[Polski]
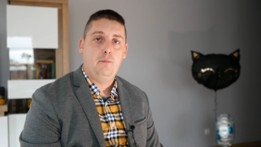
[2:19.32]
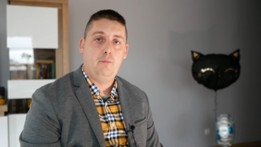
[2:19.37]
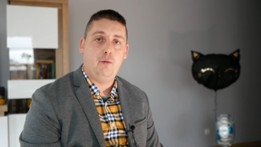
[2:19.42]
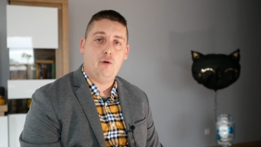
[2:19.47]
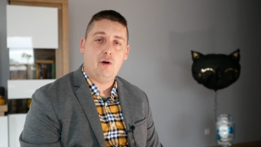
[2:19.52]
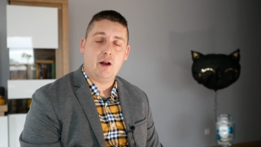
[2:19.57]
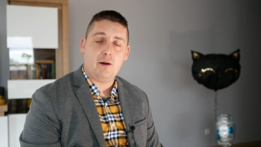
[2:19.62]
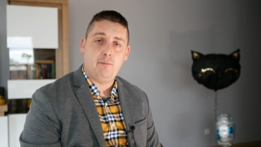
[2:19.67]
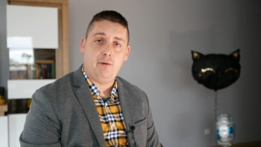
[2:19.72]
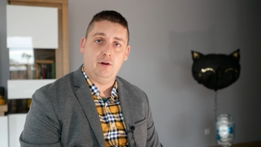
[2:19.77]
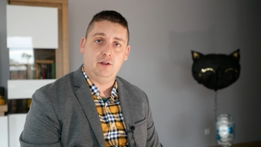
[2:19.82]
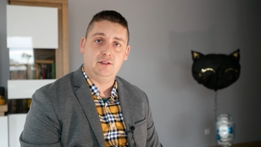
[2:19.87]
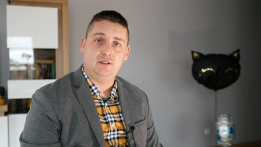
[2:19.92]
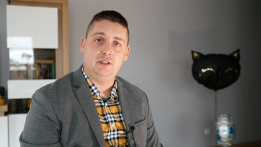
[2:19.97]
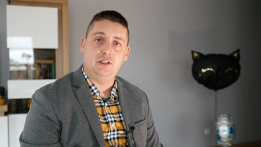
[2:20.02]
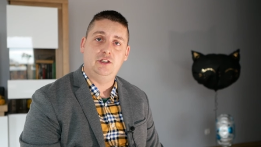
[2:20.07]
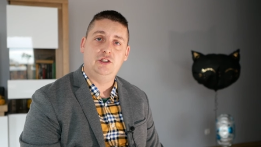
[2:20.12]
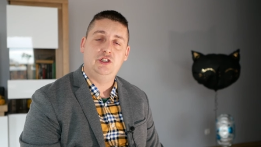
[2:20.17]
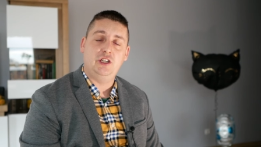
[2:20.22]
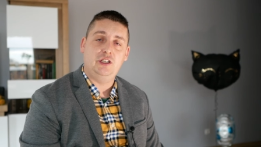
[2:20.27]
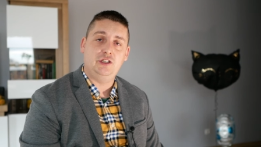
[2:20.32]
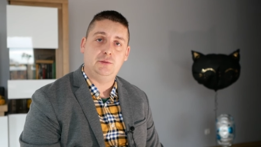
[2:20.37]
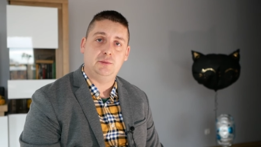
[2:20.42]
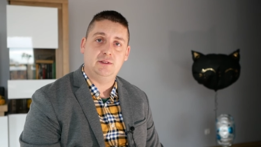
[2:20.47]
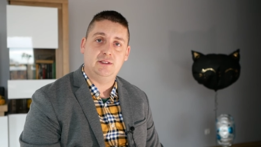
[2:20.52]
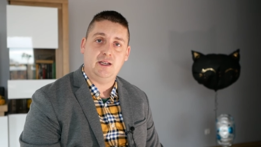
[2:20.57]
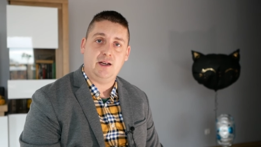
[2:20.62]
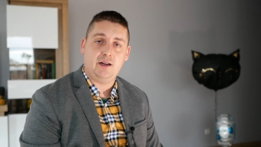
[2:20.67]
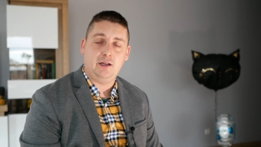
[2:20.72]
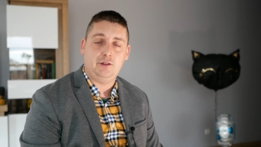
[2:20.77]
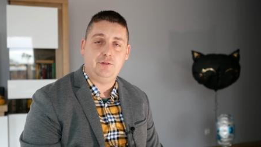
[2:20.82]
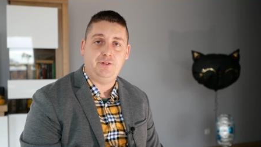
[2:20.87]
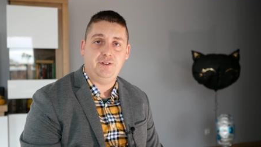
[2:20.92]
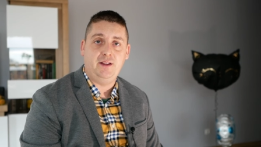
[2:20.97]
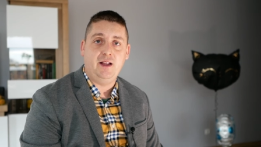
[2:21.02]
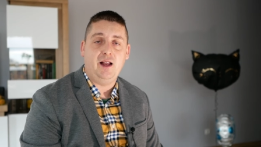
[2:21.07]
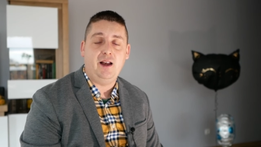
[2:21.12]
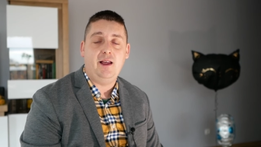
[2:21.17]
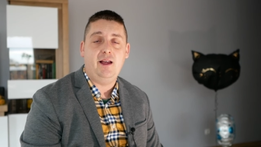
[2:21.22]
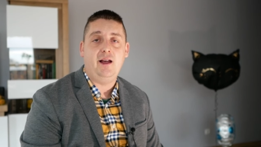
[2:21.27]
Puchar Polski. Chcieliśmy zagrać w
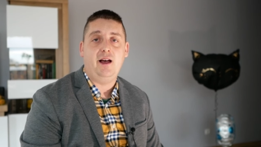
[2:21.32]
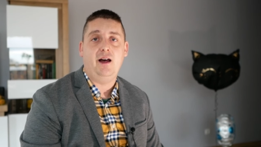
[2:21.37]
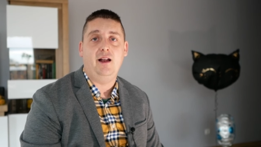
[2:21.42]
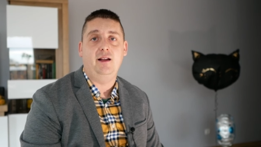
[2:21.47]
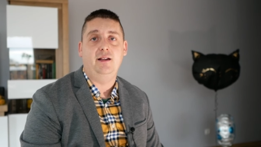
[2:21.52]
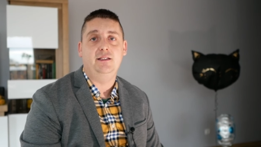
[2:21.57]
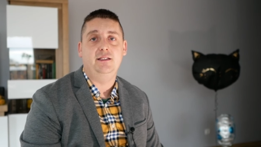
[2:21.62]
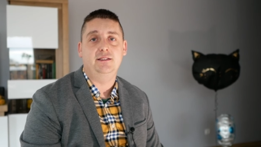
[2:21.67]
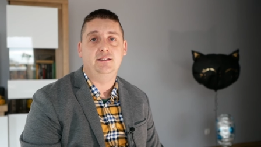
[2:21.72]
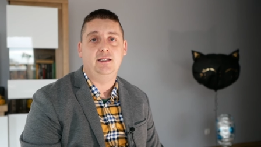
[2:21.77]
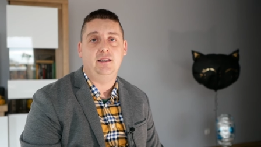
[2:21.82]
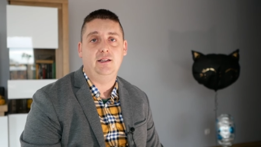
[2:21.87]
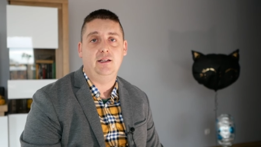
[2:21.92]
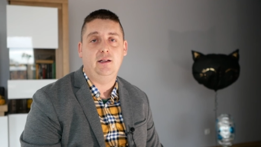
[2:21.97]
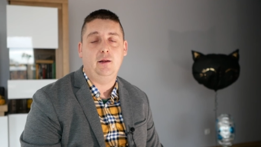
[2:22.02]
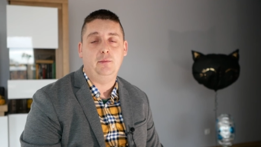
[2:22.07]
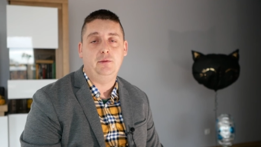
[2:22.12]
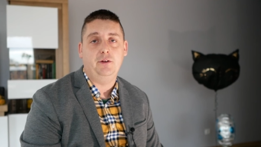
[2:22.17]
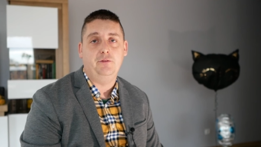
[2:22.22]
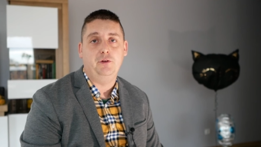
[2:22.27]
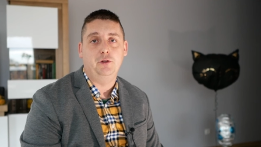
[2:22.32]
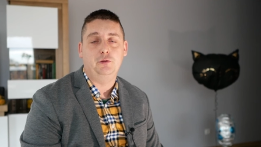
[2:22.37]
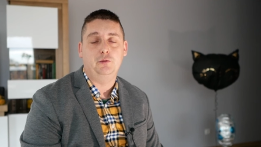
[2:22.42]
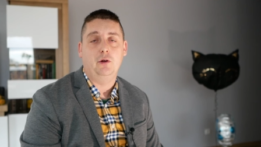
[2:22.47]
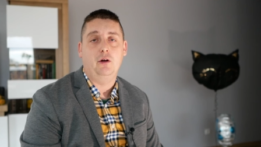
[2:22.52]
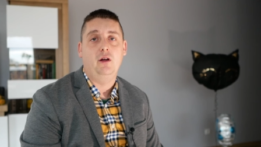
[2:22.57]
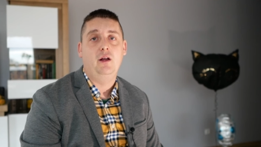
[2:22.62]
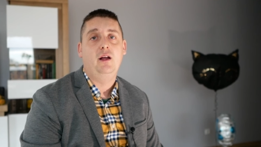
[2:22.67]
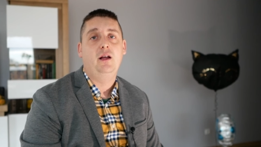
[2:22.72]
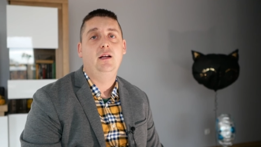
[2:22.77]
finale, ale niestety nam nie wyszło.